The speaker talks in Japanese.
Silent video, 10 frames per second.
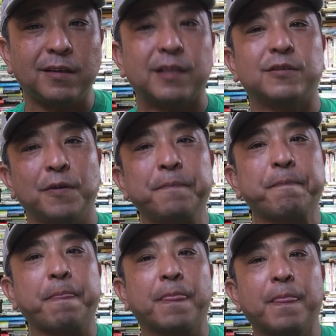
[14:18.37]
ですよ
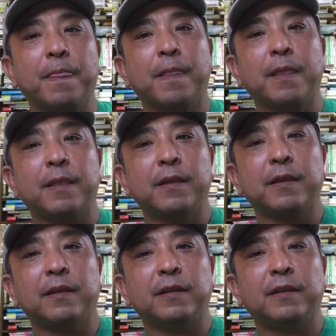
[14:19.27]

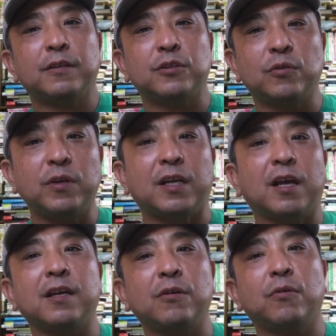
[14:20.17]
すごい
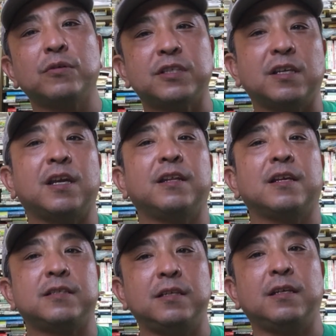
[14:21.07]
観光資源
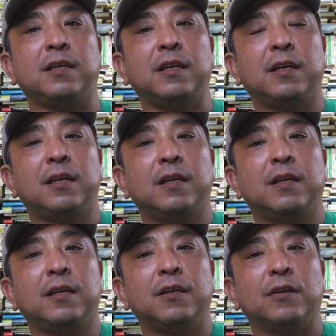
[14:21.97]
だし
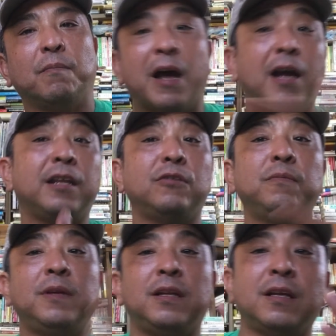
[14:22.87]
周り
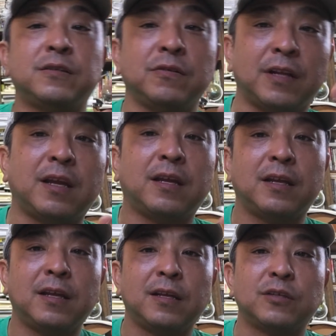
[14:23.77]
海ですよね
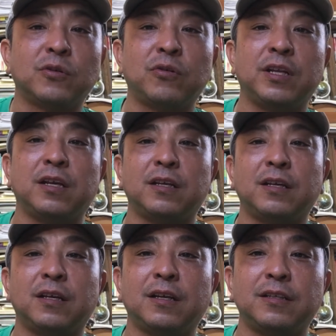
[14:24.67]
そこに
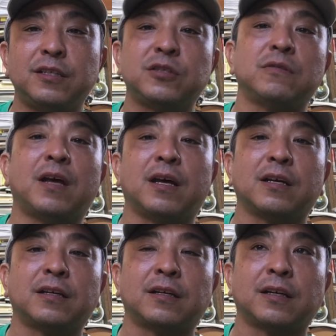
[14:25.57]
実は
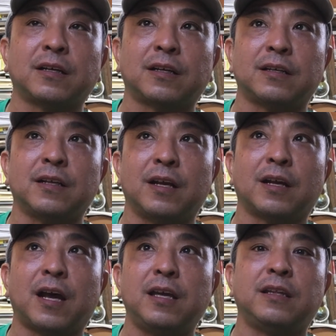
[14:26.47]

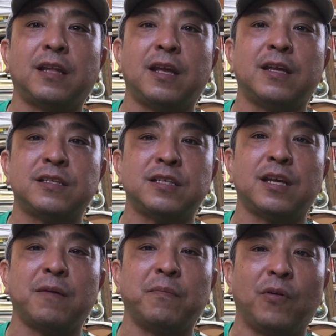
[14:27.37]
海底資
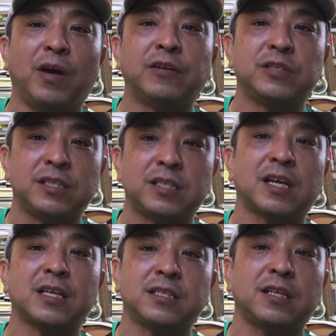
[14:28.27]
源もあるし地
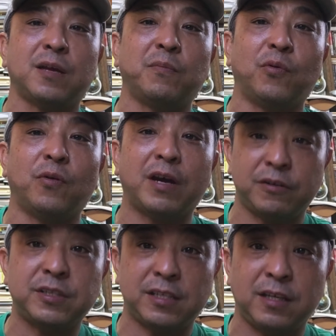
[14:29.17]
下資源もあ
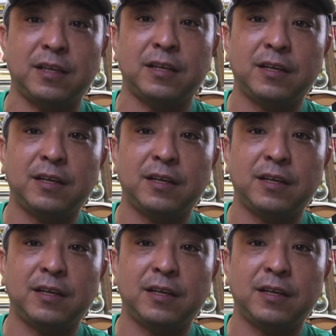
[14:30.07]
るし